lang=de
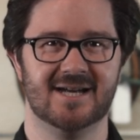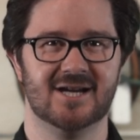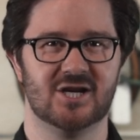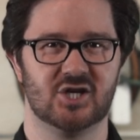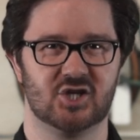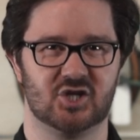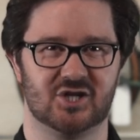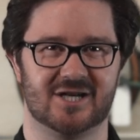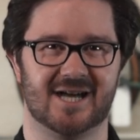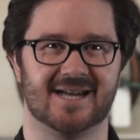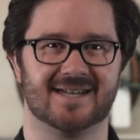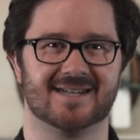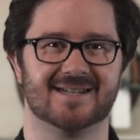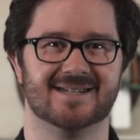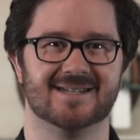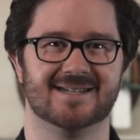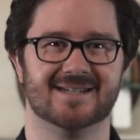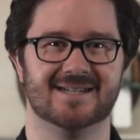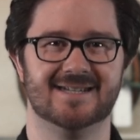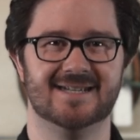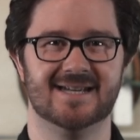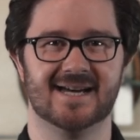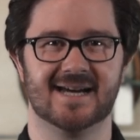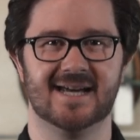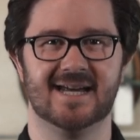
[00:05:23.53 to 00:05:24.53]
statten
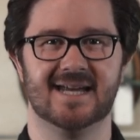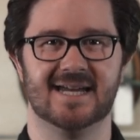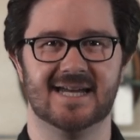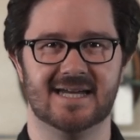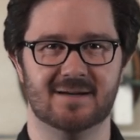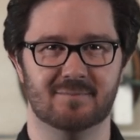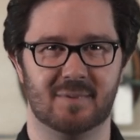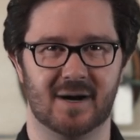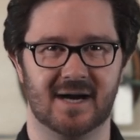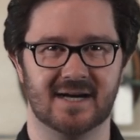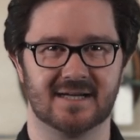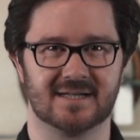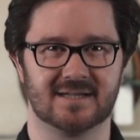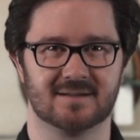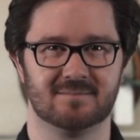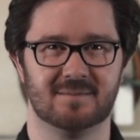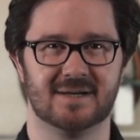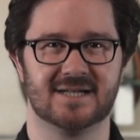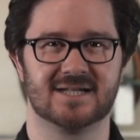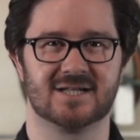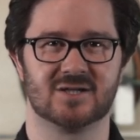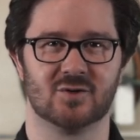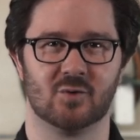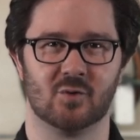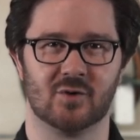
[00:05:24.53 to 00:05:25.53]
ihre E-Bikes
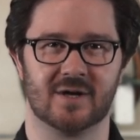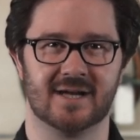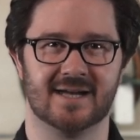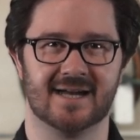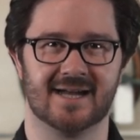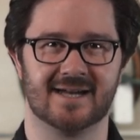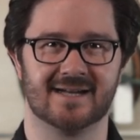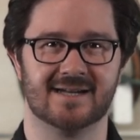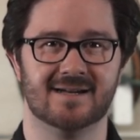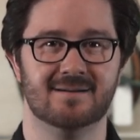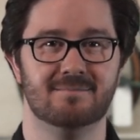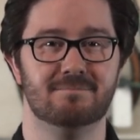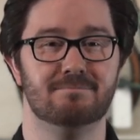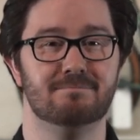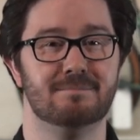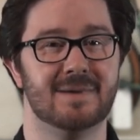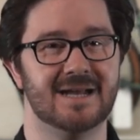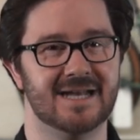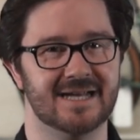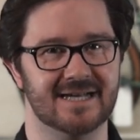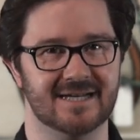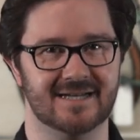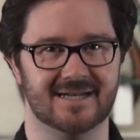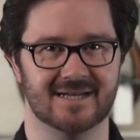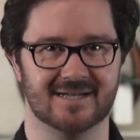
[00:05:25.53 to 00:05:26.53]
mit sogenannten
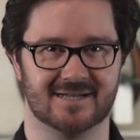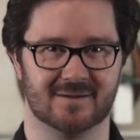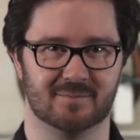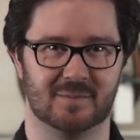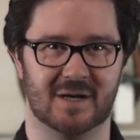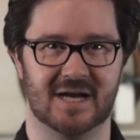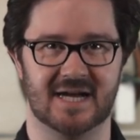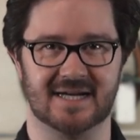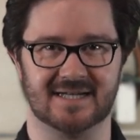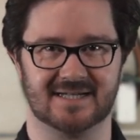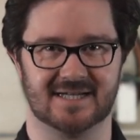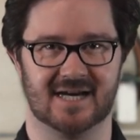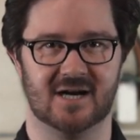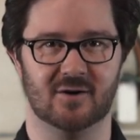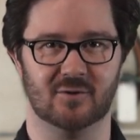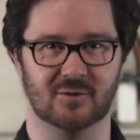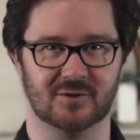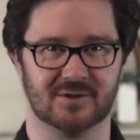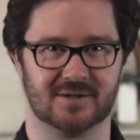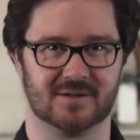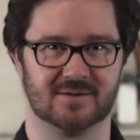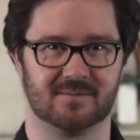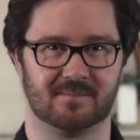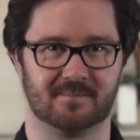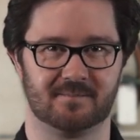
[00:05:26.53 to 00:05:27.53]
Mini-Displays
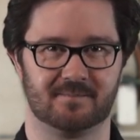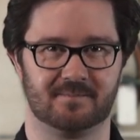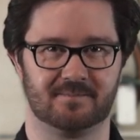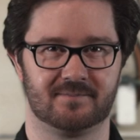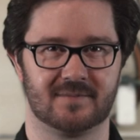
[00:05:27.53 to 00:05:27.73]
aus.